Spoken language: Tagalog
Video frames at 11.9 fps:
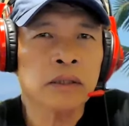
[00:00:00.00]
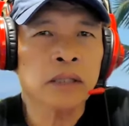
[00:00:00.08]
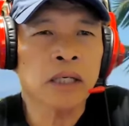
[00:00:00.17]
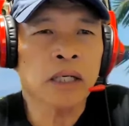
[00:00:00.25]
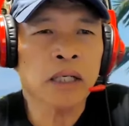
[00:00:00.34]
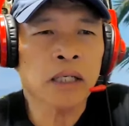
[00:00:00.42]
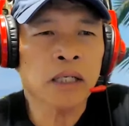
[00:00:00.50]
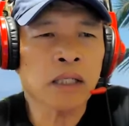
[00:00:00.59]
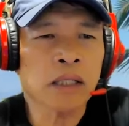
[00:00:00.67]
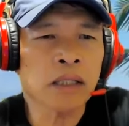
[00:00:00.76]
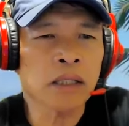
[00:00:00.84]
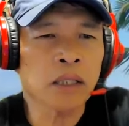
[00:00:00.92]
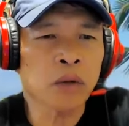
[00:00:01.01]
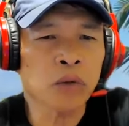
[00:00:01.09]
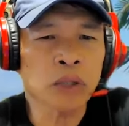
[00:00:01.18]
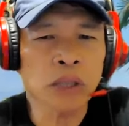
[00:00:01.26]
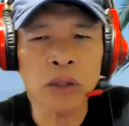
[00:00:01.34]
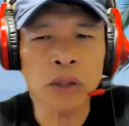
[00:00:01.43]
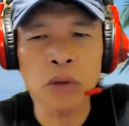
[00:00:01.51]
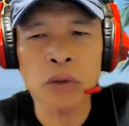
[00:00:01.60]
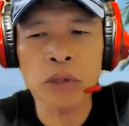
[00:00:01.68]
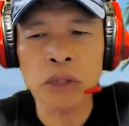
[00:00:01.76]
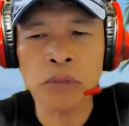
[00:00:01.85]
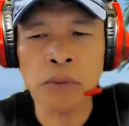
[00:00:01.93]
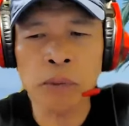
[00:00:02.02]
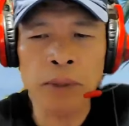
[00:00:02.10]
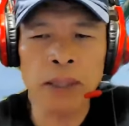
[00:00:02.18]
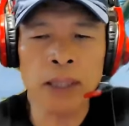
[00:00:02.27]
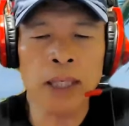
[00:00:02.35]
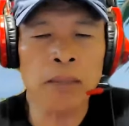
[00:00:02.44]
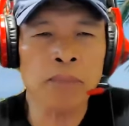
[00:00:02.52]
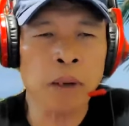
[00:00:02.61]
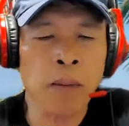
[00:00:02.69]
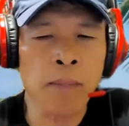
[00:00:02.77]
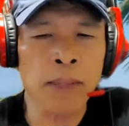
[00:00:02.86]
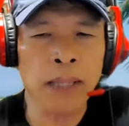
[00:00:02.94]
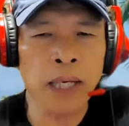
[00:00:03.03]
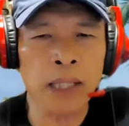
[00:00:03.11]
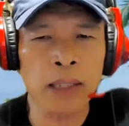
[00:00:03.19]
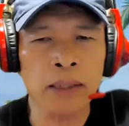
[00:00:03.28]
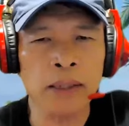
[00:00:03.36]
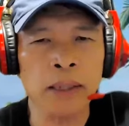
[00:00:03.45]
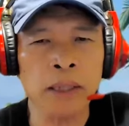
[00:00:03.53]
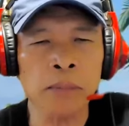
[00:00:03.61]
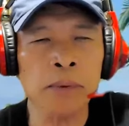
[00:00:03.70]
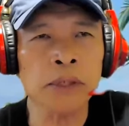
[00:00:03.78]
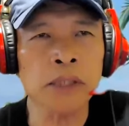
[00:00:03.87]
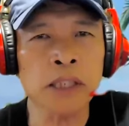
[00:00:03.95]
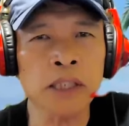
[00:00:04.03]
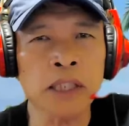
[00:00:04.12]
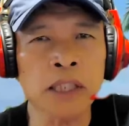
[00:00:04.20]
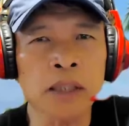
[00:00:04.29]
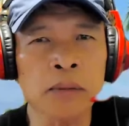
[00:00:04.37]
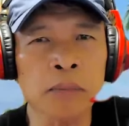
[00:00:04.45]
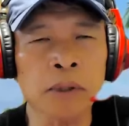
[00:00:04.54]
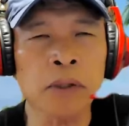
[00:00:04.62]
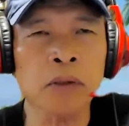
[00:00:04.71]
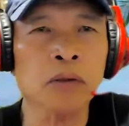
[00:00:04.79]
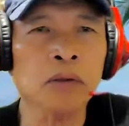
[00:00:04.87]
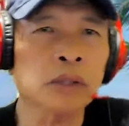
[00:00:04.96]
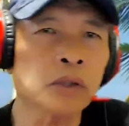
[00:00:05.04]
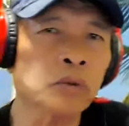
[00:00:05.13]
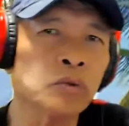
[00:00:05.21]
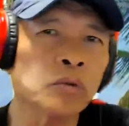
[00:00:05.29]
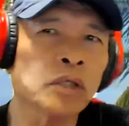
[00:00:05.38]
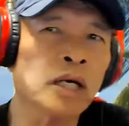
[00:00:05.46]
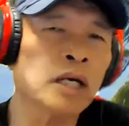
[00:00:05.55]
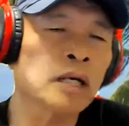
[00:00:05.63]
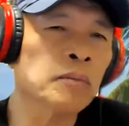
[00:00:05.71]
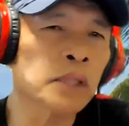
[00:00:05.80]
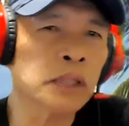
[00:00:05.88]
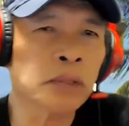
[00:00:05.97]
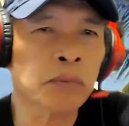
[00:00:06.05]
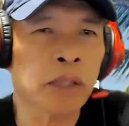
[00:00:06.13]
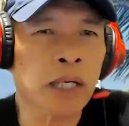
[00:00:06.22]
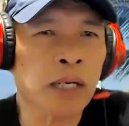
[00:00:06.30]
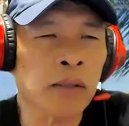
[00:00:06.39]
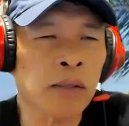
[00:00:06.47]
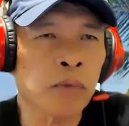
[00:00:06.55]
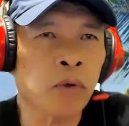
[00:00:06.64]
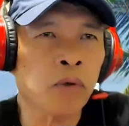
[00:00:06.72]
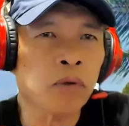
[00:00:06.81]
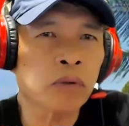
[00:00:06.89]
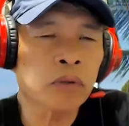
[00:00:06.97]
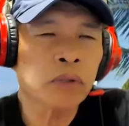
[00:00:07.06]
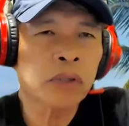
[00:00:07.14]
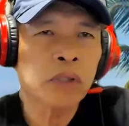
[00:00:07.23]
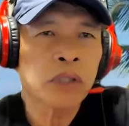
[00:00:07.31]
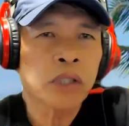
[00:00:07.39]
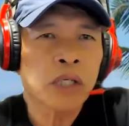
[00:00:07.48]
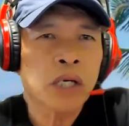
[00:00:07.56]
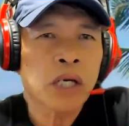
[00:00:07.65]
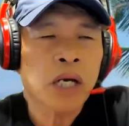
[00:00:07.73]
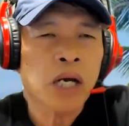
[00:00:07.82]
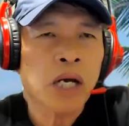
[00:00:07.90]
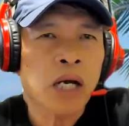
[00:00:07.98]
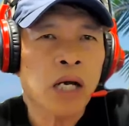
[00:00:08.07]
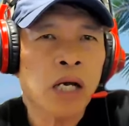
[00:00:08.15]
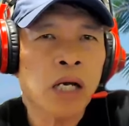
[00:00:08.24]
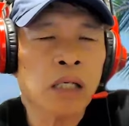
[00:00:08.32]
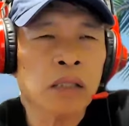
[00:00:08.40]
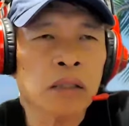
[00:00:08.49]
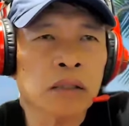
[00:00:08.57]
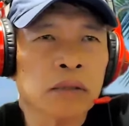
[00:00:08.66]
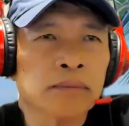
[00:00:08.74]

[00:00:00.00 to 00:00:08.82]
na hindi kontento sa pamala, pamalakad ng presidente pero sa totoo lang mas marami po ang